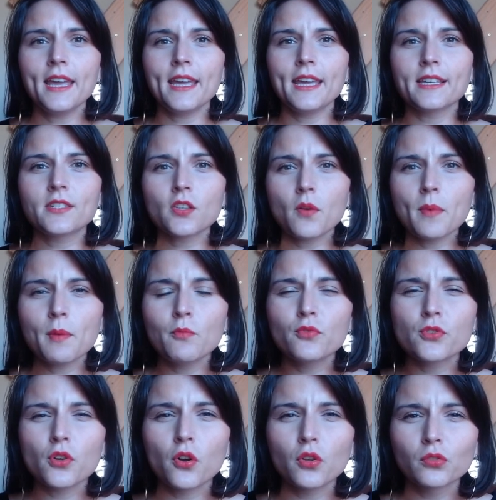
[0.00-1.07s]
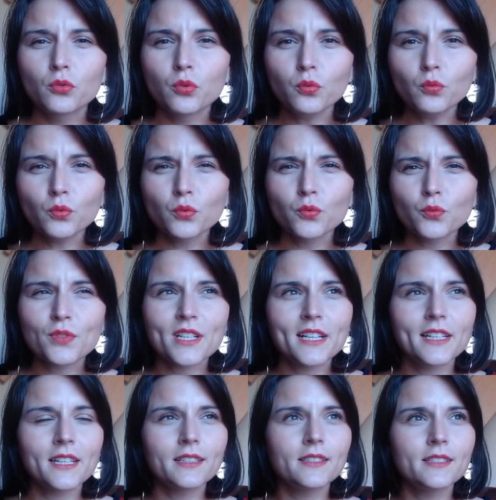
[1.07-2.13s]
et sans même vous en rendre compte, vous
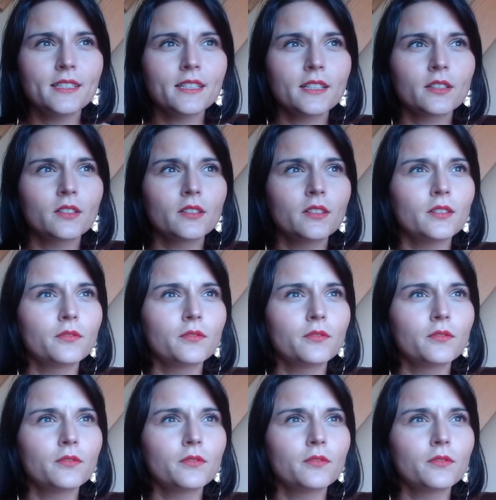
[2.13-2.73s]
allez dire,